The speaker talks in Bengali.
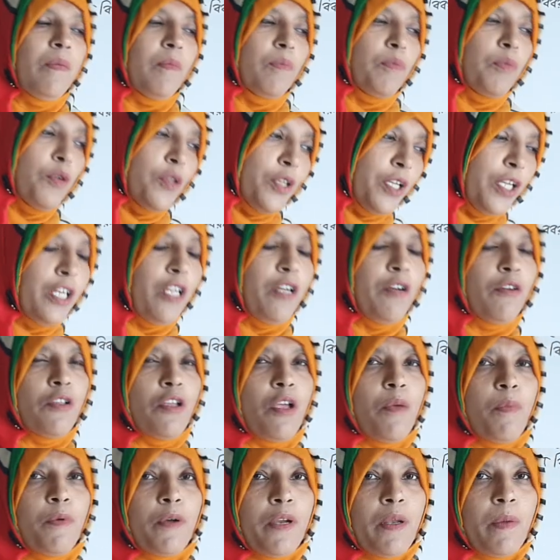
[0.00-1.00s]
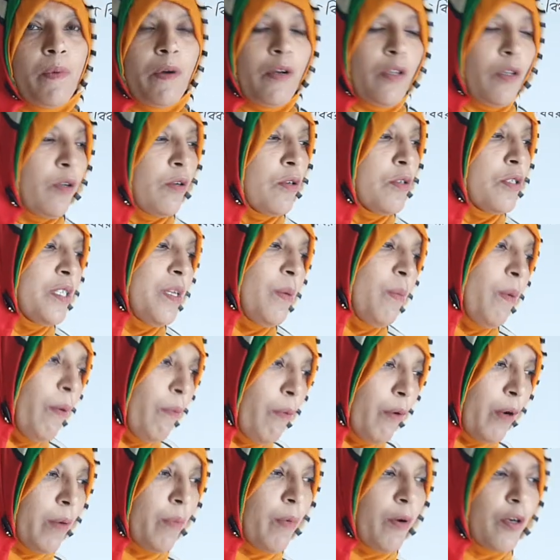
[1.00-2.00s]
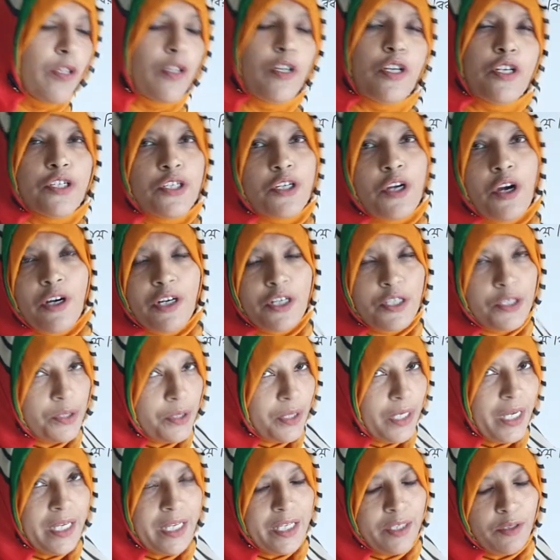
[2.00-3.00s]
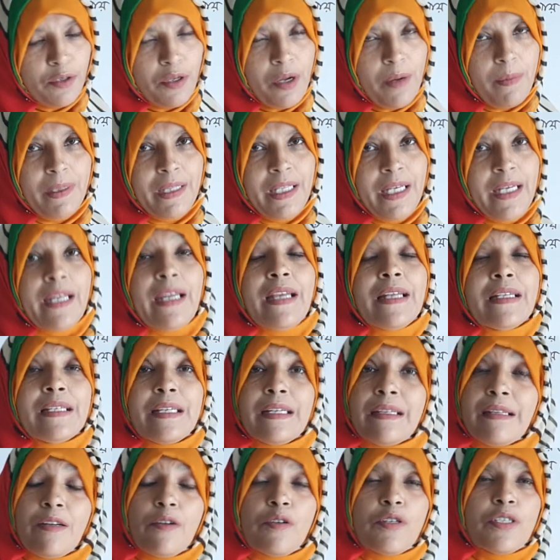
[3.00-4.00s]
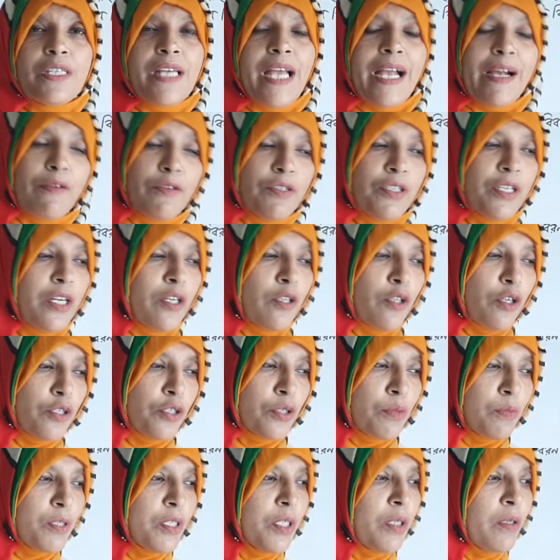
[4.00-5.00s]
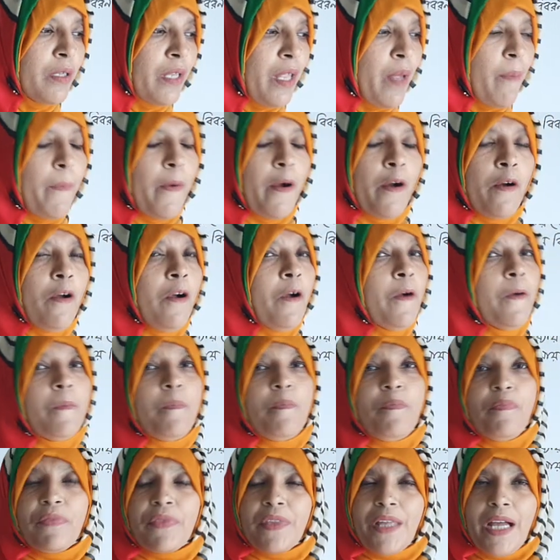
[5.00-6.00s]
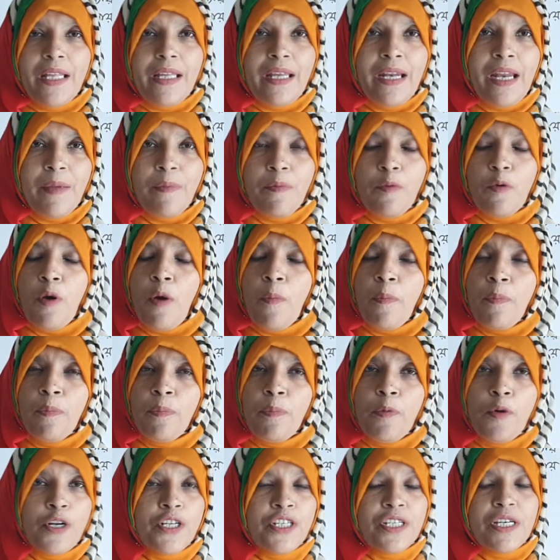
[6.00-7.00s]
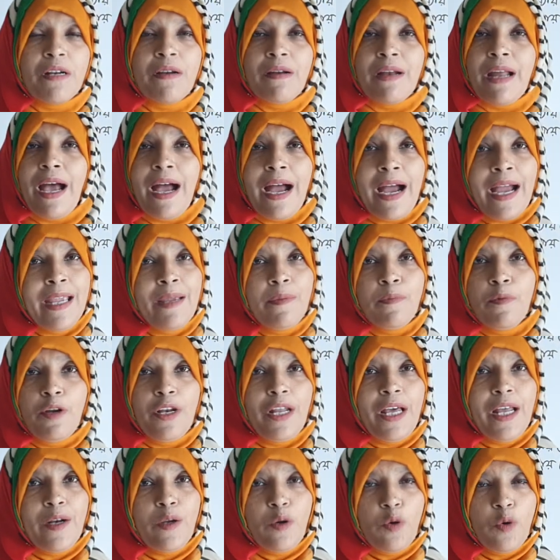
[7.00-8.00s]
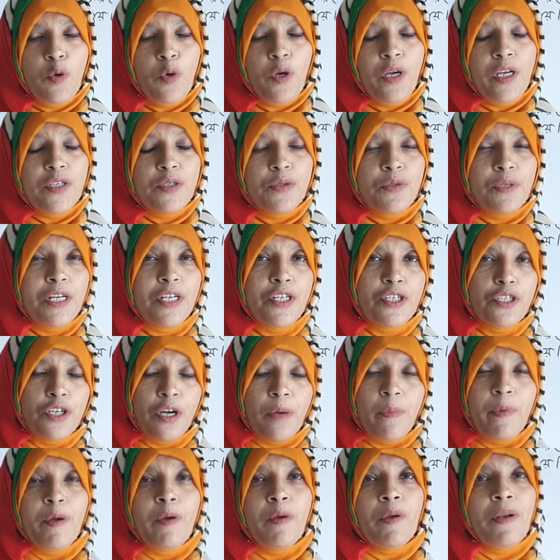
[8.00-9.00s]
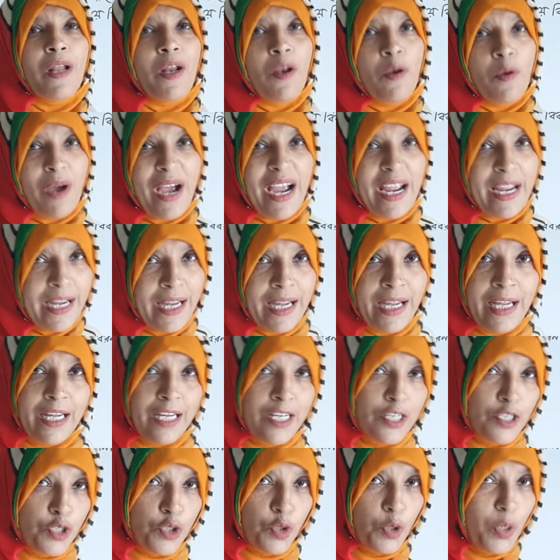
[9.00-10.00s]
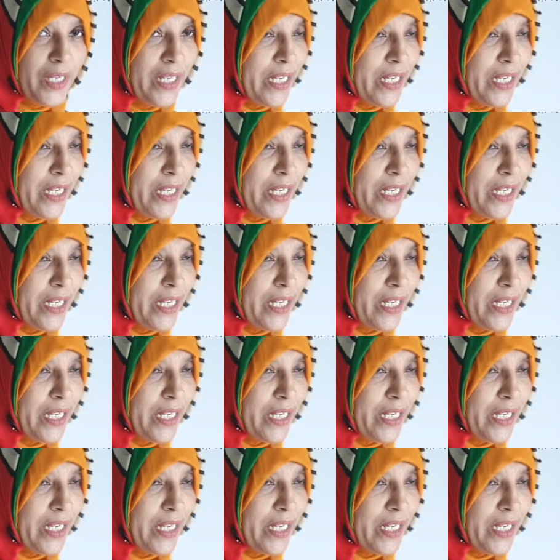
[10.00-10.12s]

প্রতিনিয়তই পরিবর্তন হচ্ছে এবং পরিবর্তনের সঙ্গে সঙ্গে কিন্তু আমাদেরকে যেতে হচ্ছে এখন যারা দশম শ্রেণীতে পড়ো তাদের এই পরিচালন আয় বলে আর কোনো কিছু নাই সবই অন্যান্য আয়ে চলে